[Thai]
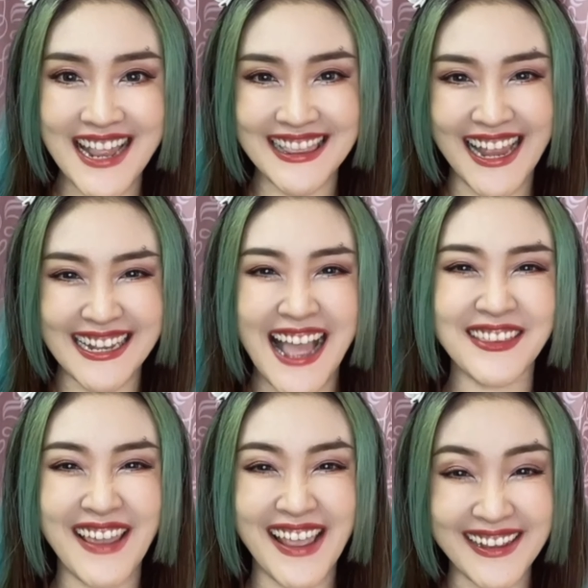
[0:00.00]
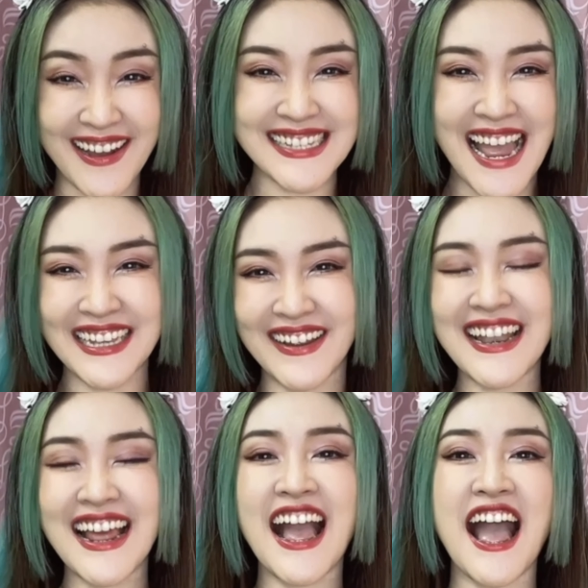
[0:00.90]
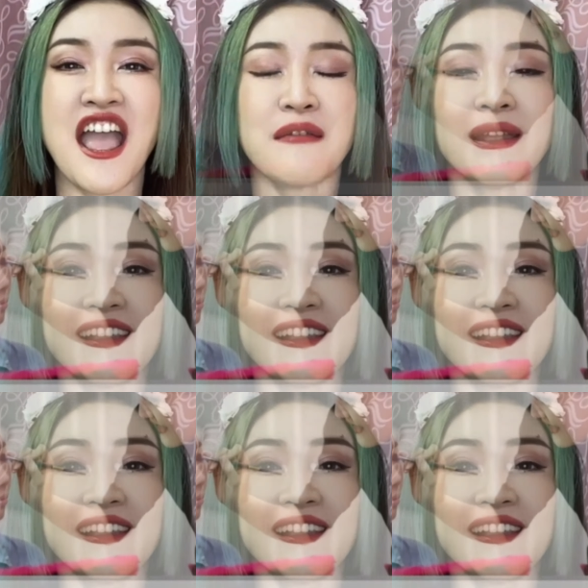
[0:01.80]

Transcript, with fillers: เรียนแต่งหน้าตัวเองของอาจารย์ด้วยนะคะเป็